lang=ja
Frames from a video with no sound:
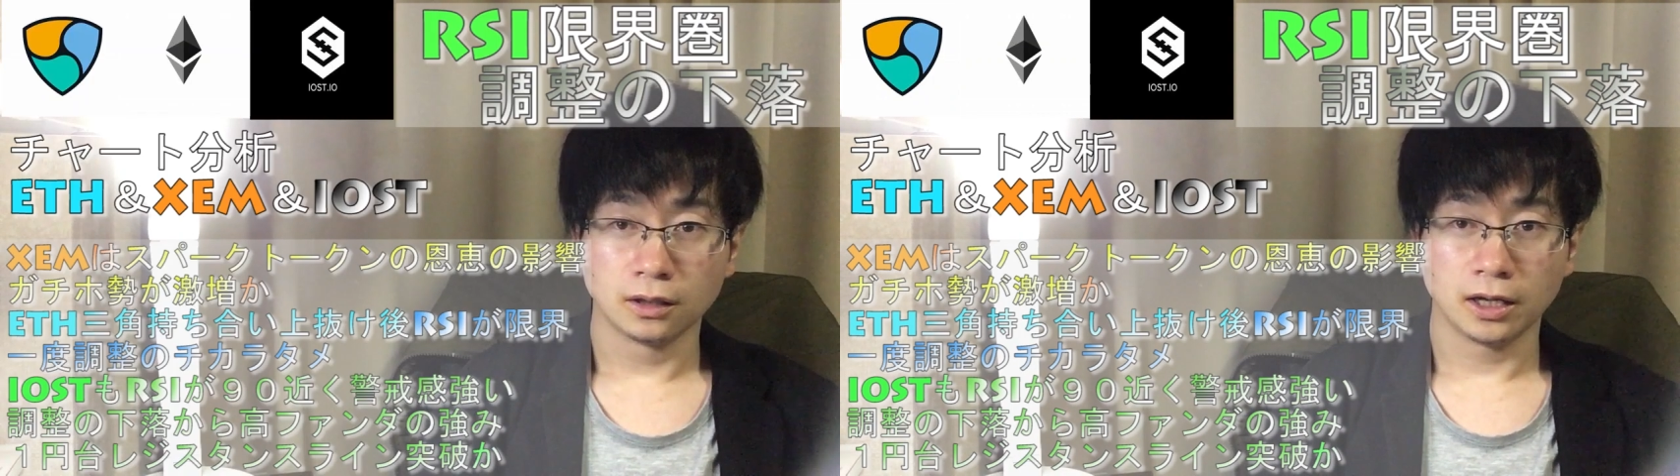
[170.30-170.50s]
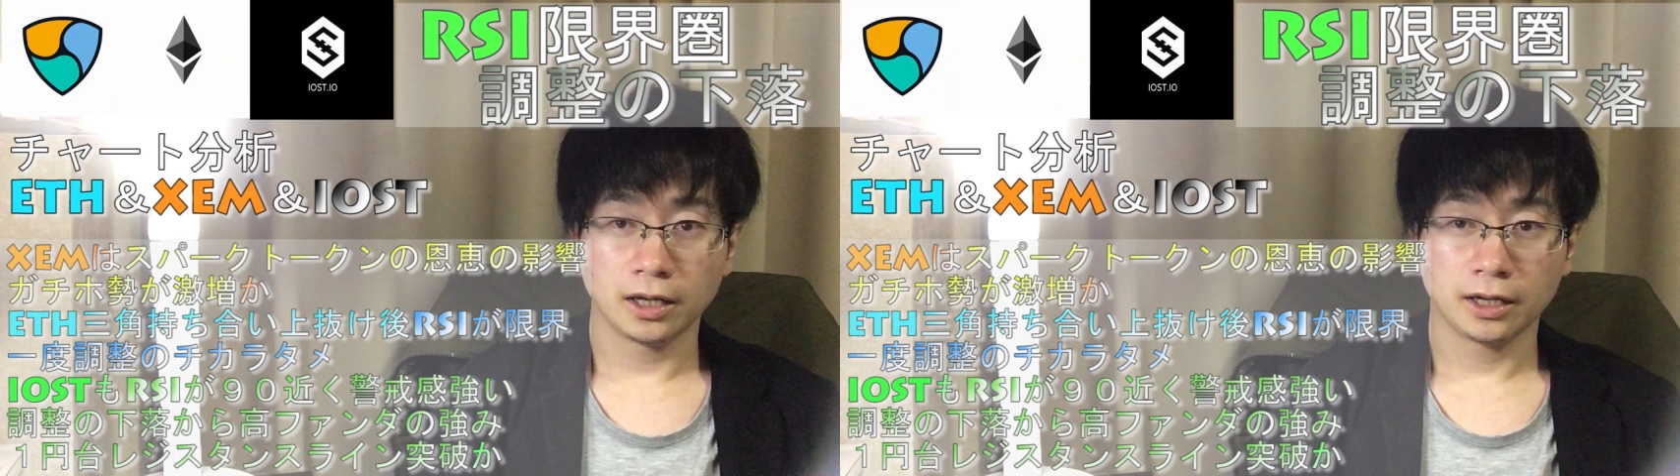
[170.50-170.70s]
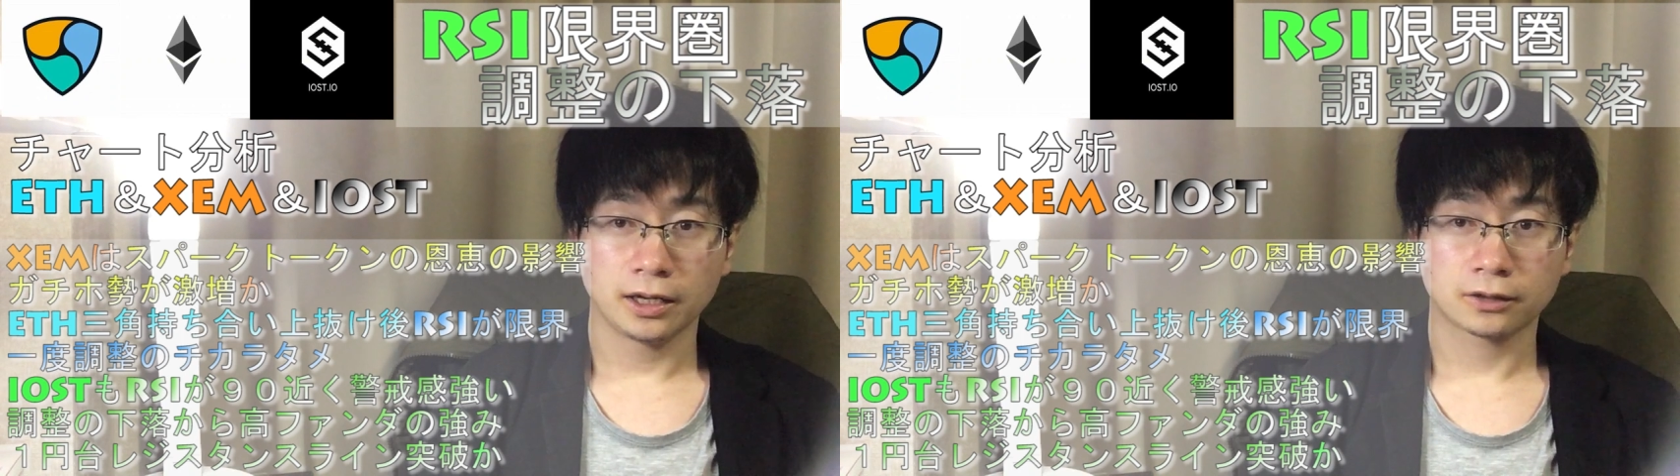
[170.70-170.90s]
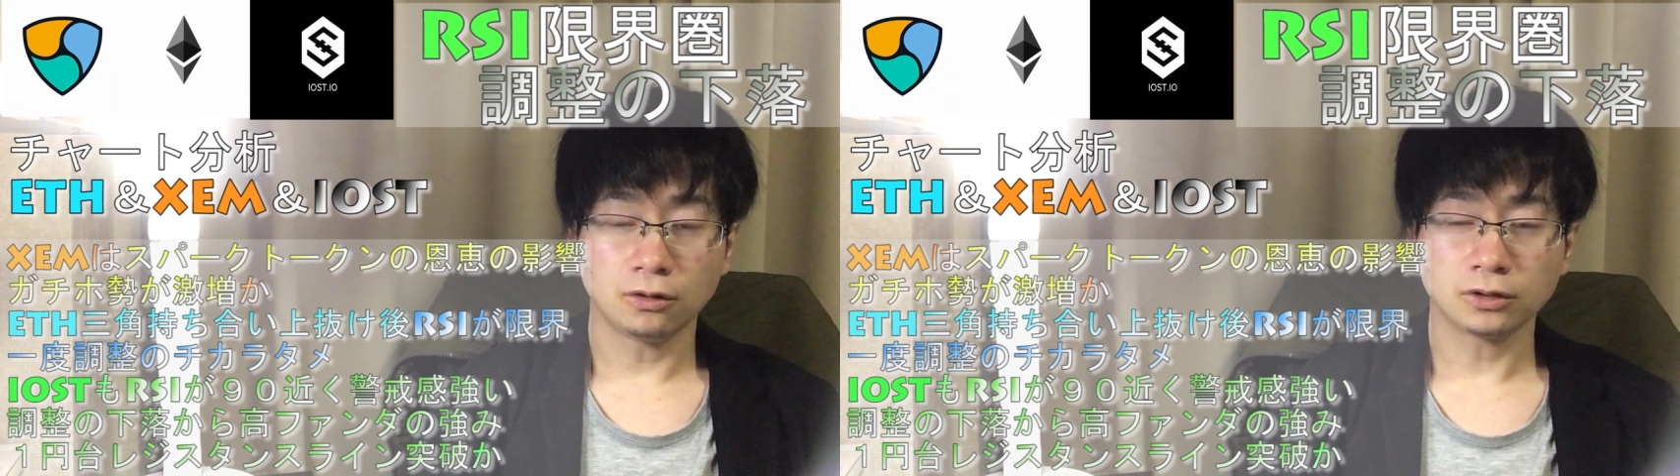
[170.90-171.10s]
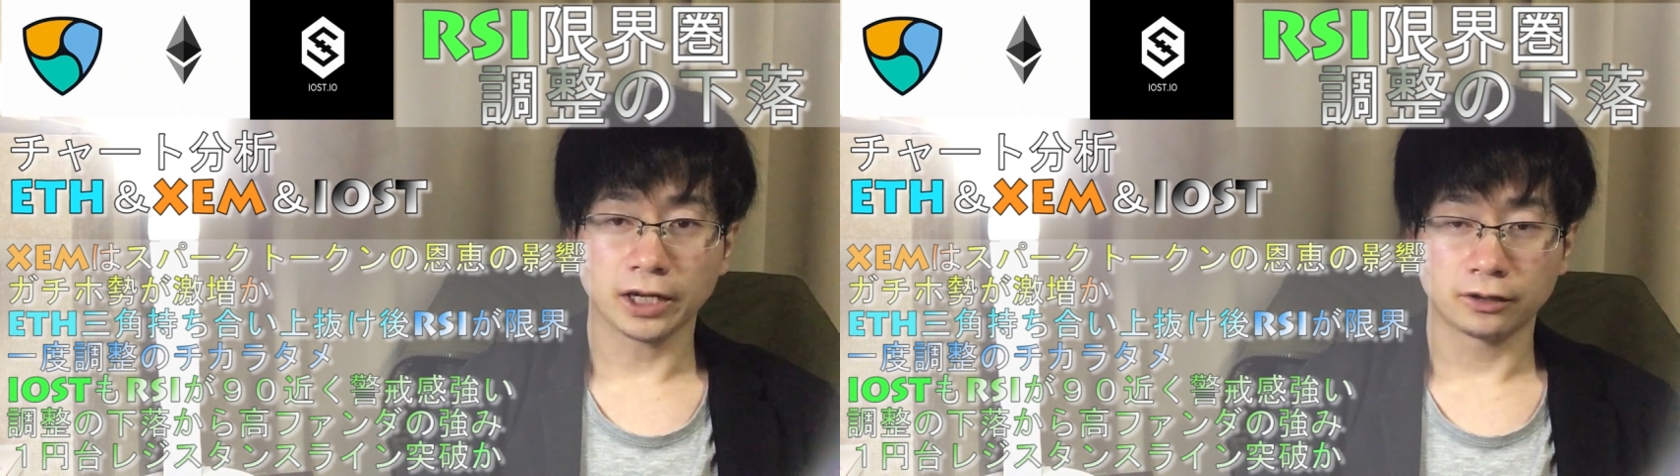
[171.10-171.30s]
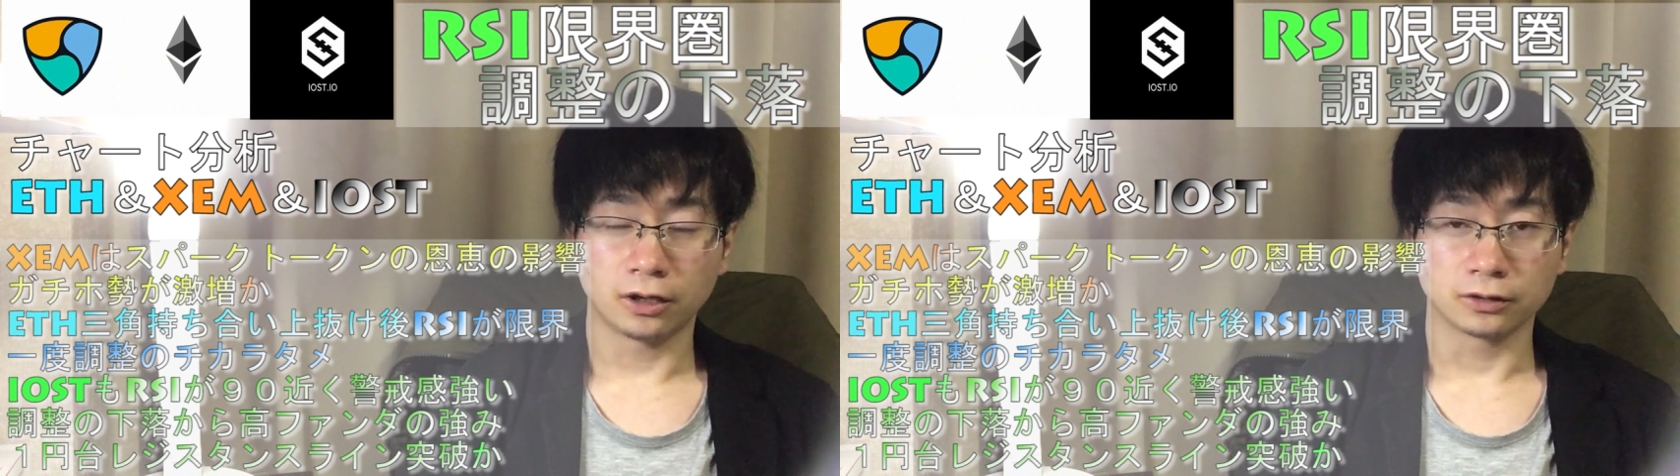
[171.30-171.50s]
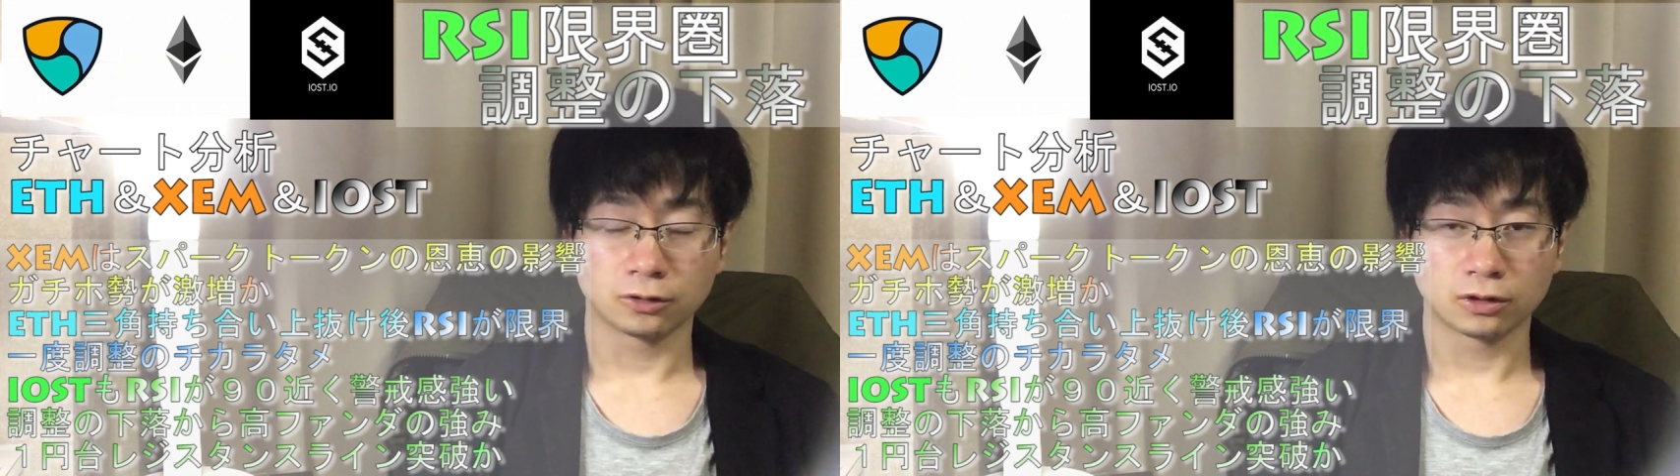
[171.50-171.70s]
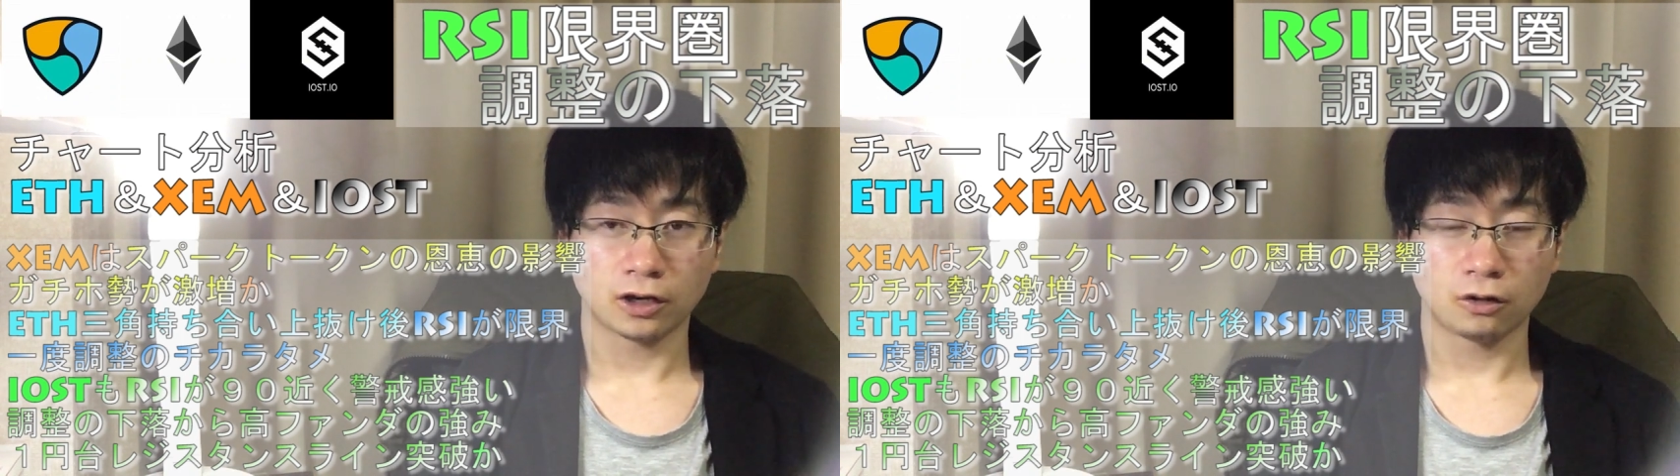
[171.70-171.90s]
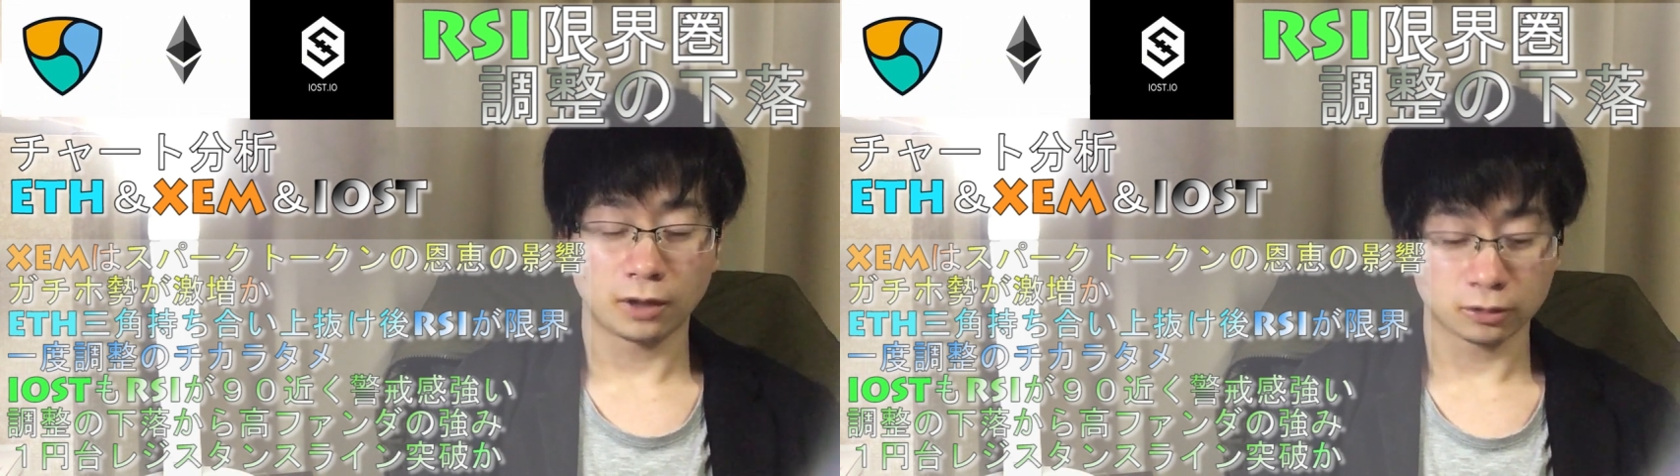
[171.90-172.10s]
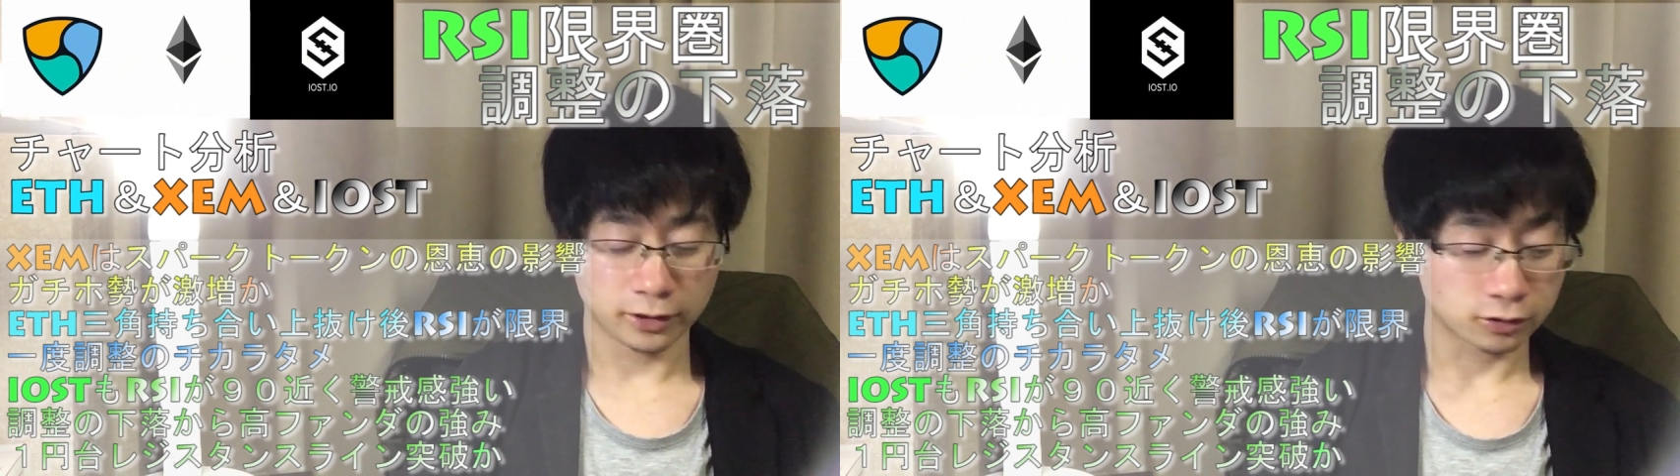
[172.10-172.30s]
えー、今回の動画を
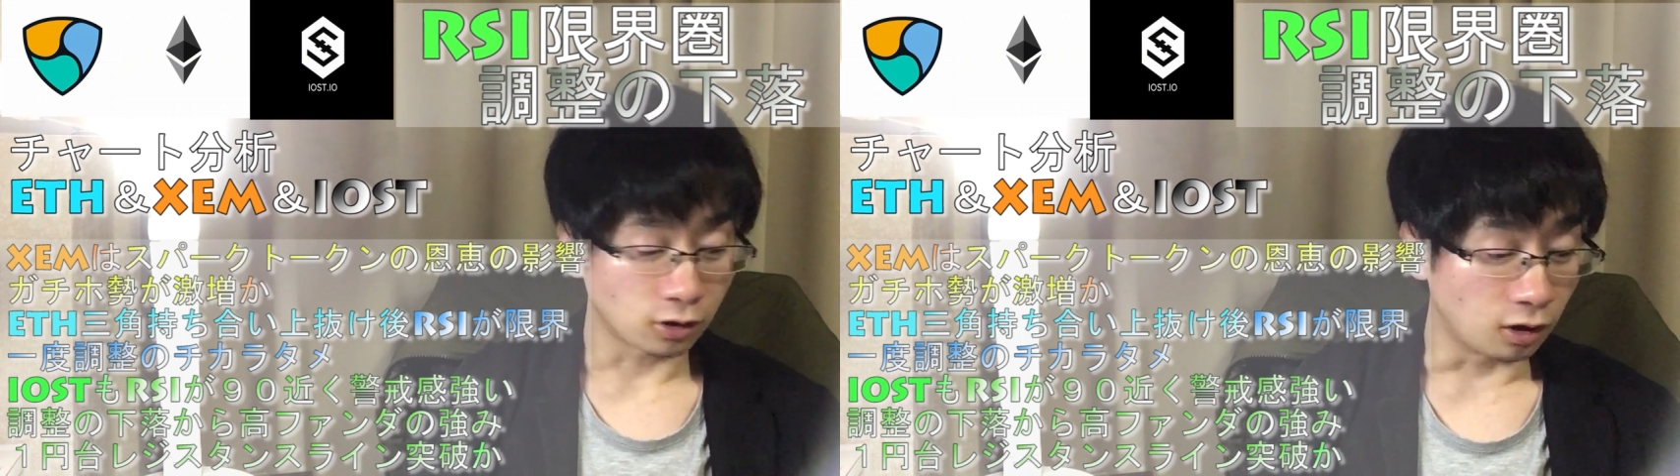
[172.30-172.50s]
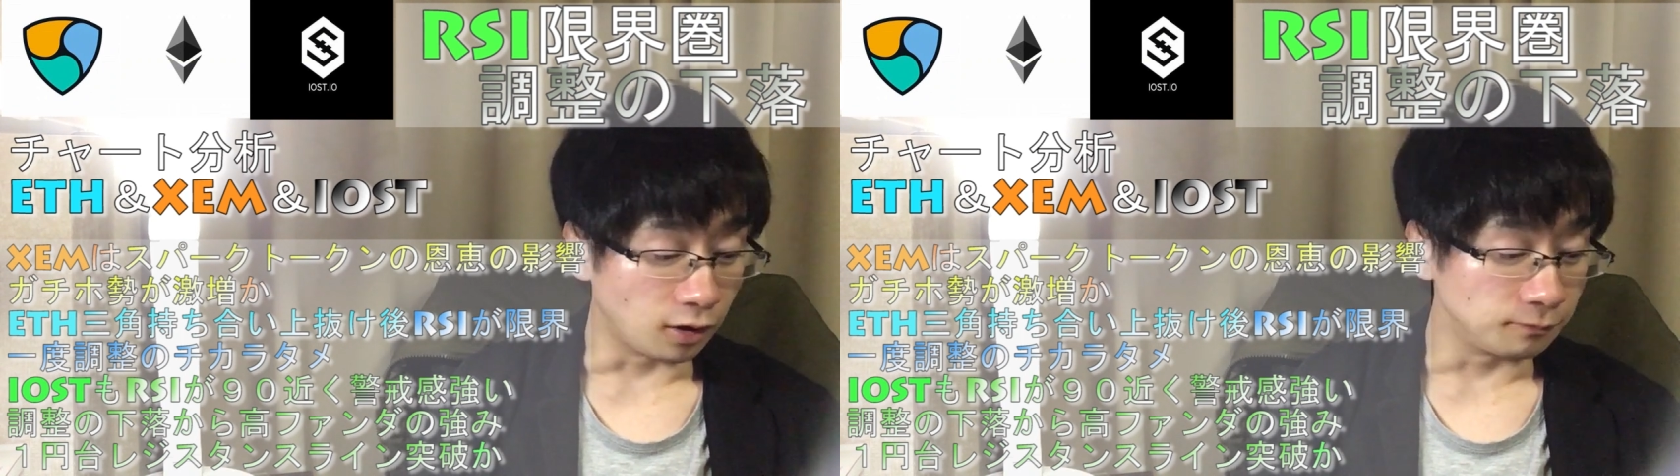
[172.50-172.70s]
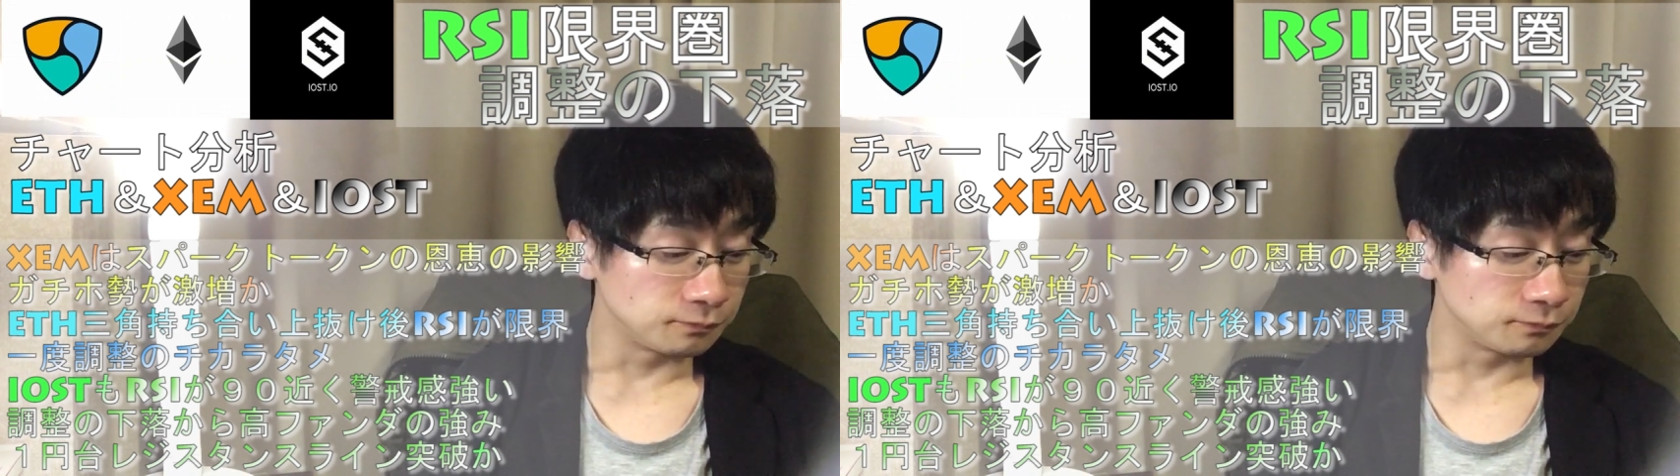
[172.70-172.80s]
まとめると、